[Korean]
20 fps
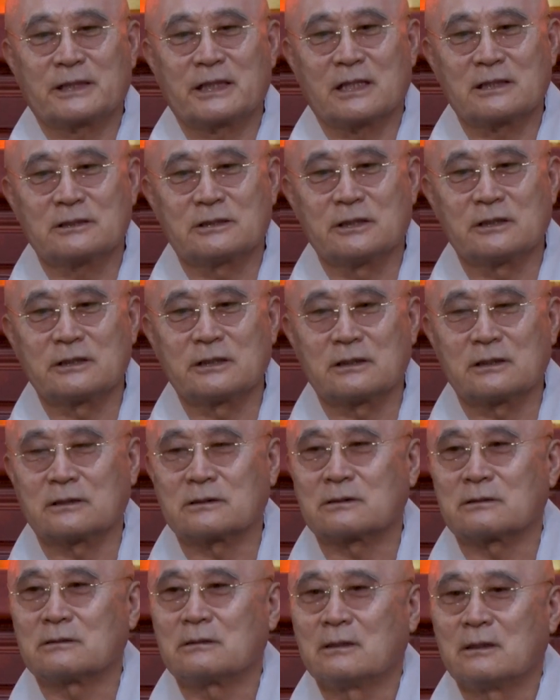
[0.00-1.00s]
대한
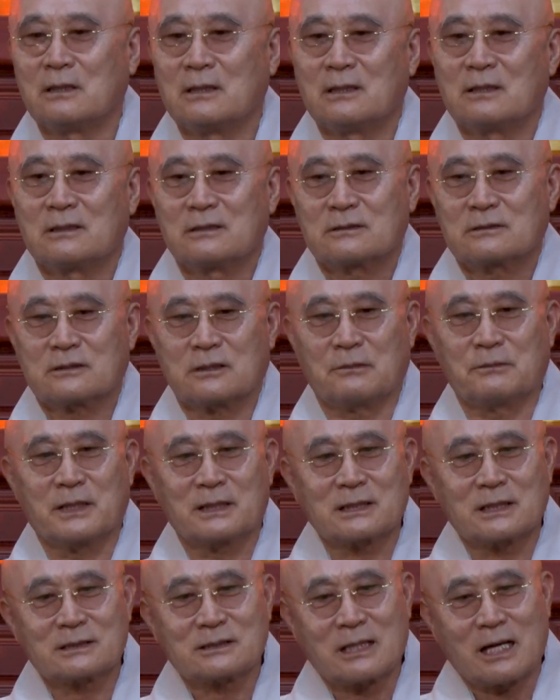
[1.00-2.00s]
정의는
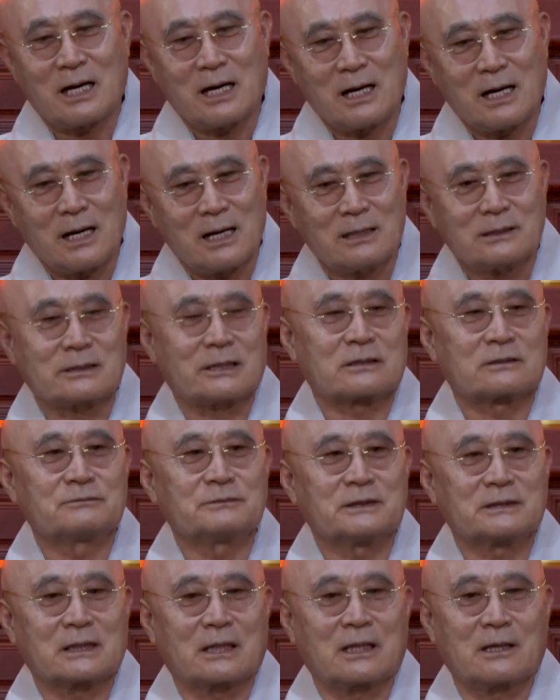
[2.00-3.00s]
저마다 다
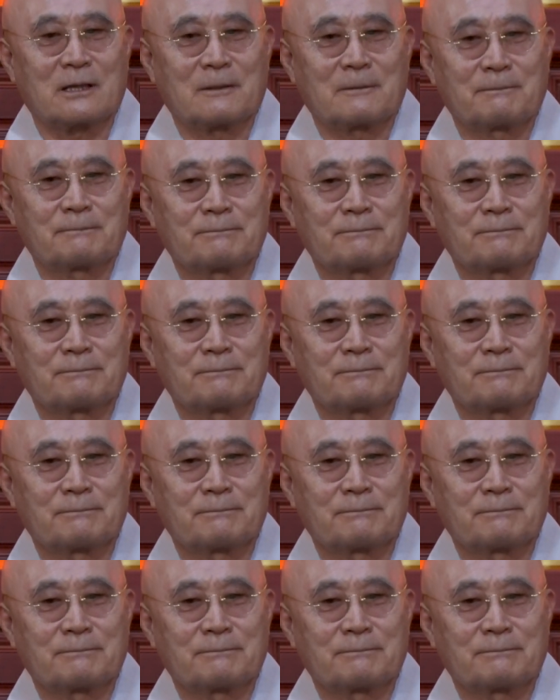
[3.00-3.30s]
다릅니다.